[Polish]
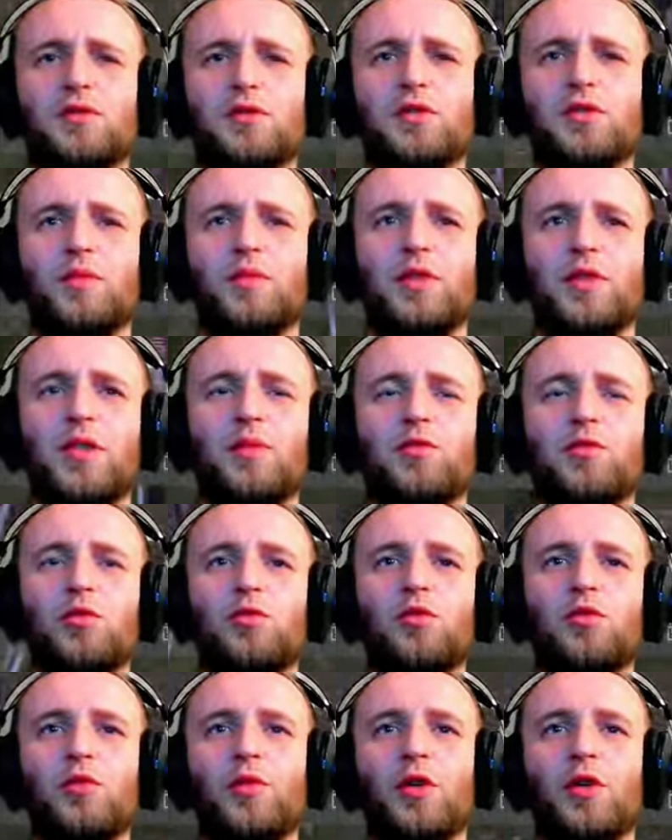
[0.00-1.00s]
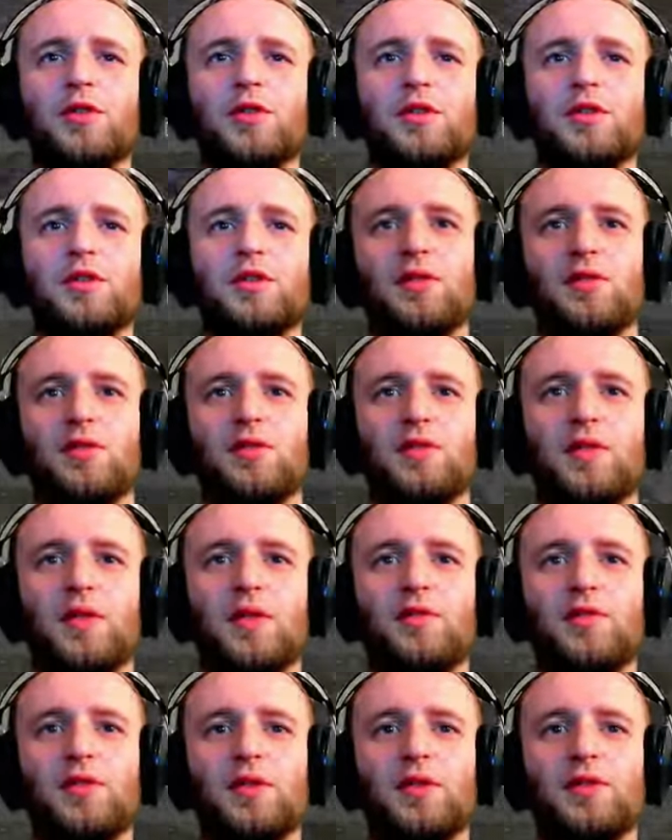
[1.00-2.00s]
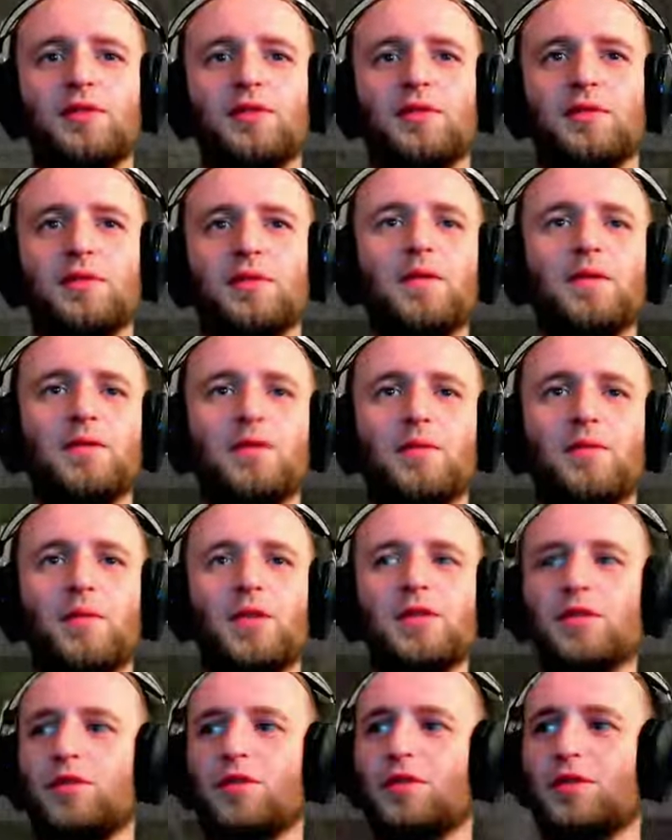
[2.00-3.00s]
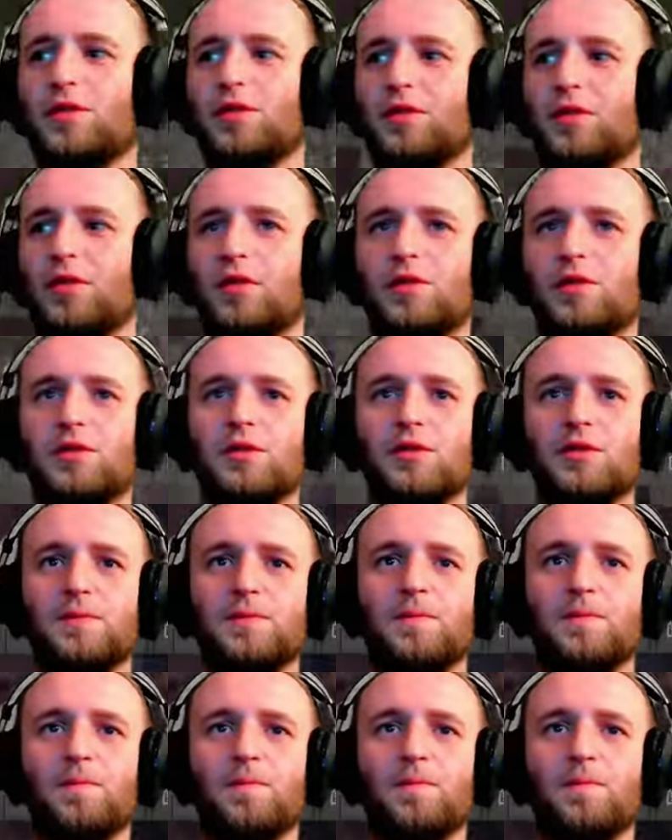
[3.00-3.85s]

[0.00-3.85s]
to sobie dam do ulubionych, do faworytów i zobaczę o co chodzi.